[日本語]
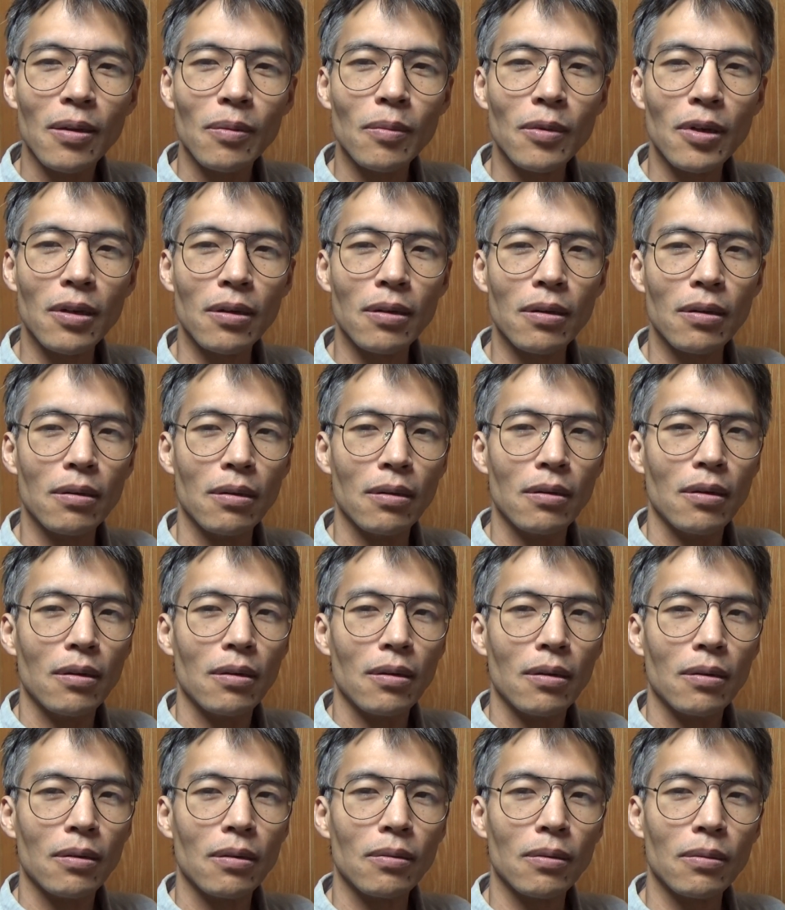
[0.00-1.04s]
まあ
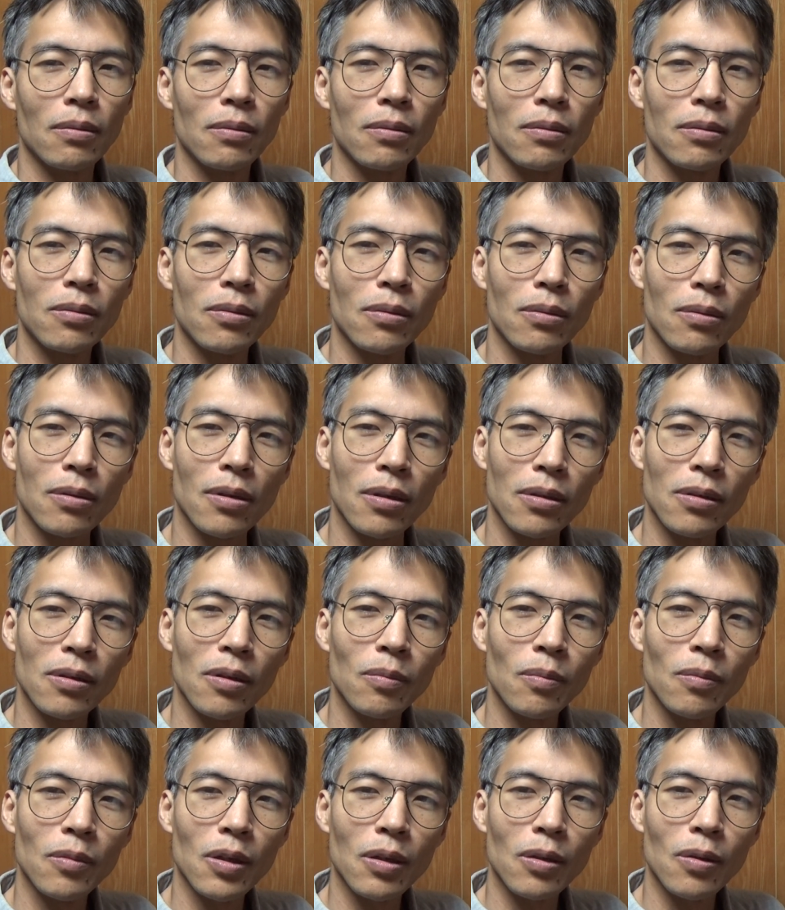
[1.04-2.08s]
うん、中華
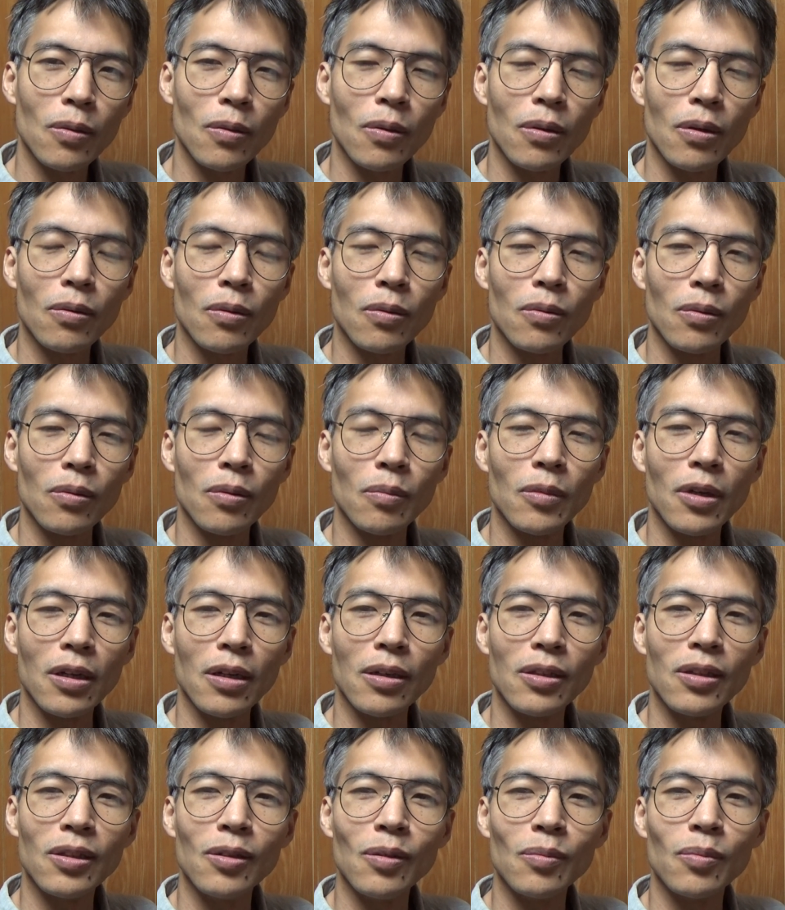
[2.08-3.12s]
人民共和国のまあ
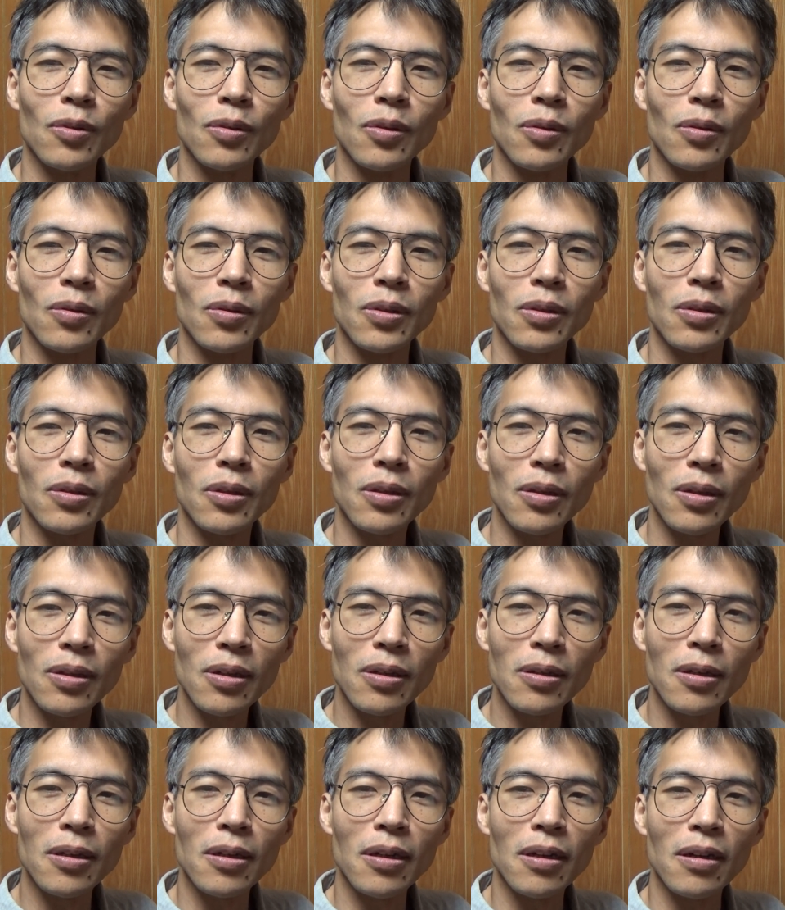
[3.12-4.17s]
一部とし
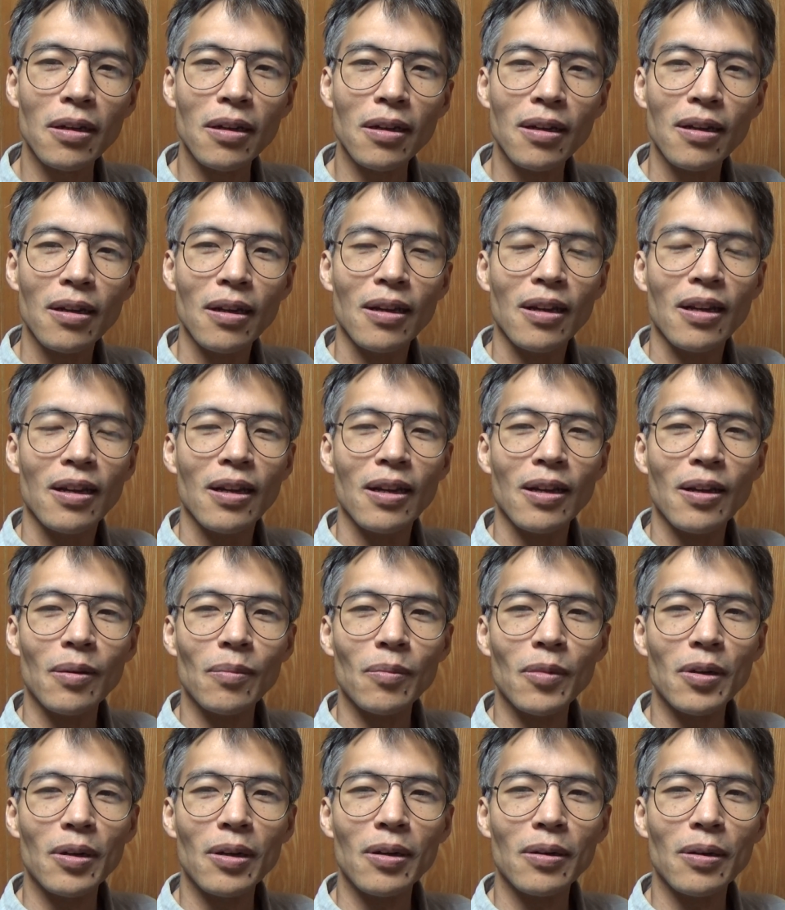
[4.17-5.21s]
て、
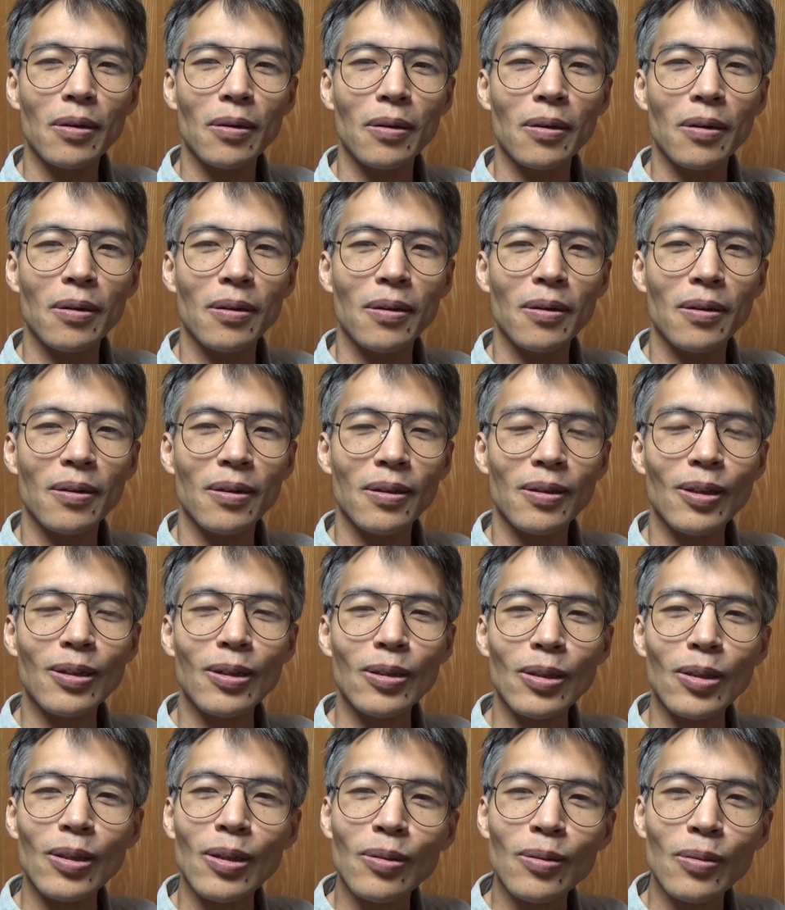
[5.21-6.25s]
まあ生
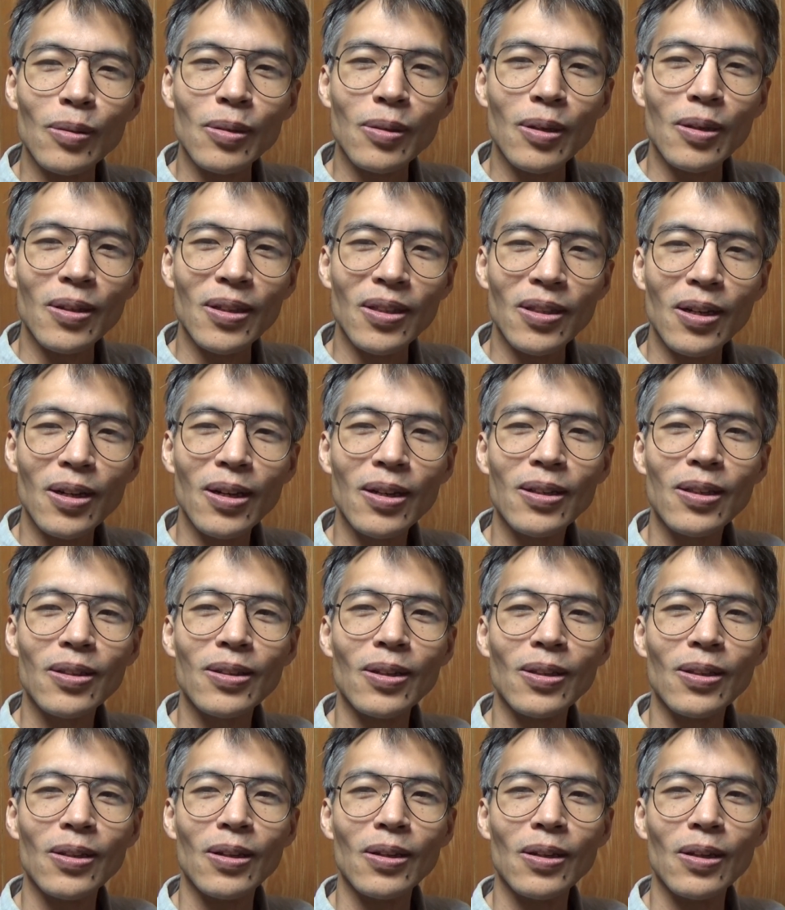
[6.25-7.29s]
きていくしかないん
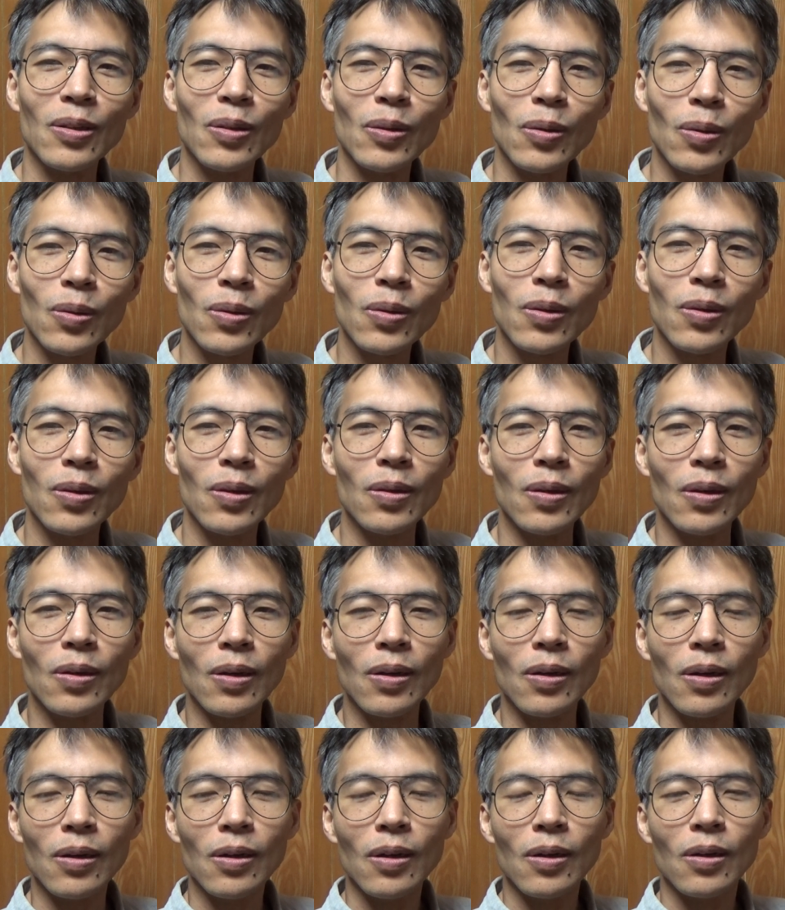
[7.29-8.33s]
じゃないのっ
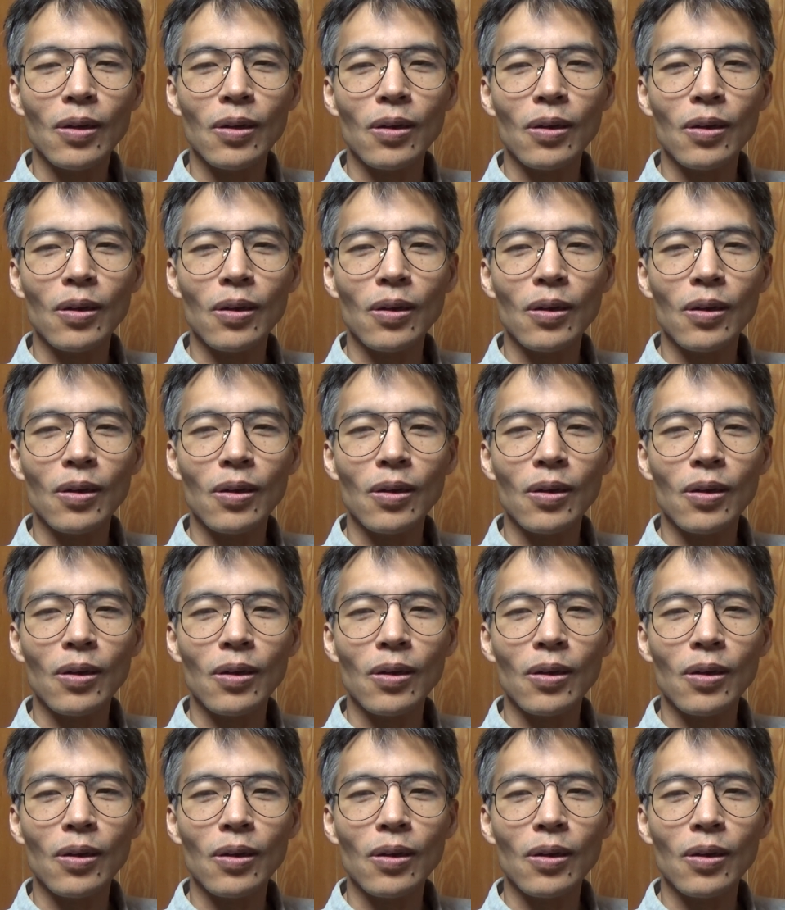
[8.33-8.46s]
て